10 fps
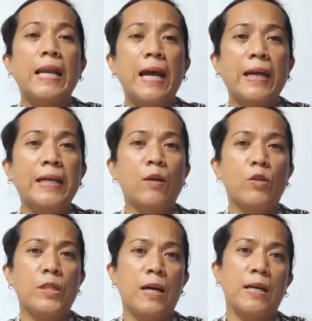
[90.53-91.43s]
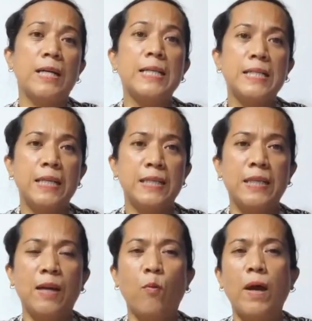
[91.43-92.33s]
lagi daw siyang
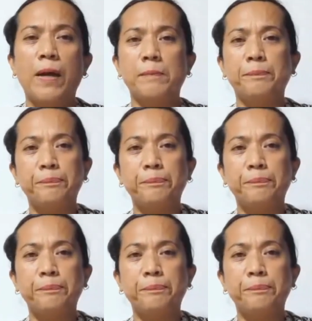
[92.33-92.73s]
sinisigawan.